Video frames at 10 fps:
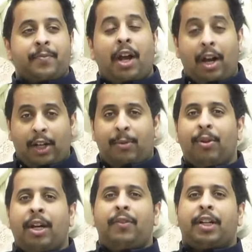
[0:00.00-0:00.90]
اكرم
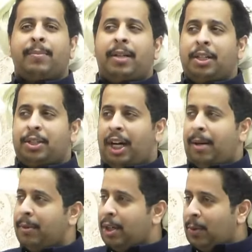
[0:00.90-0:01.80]
ضيفك اما لا
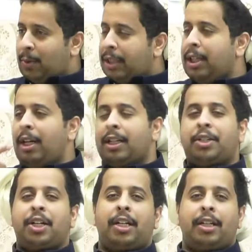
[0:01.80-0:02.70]
شحم ولا تلحق
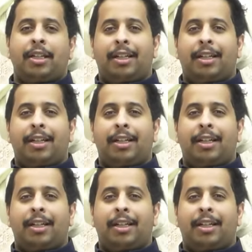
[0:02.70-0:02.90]
شيء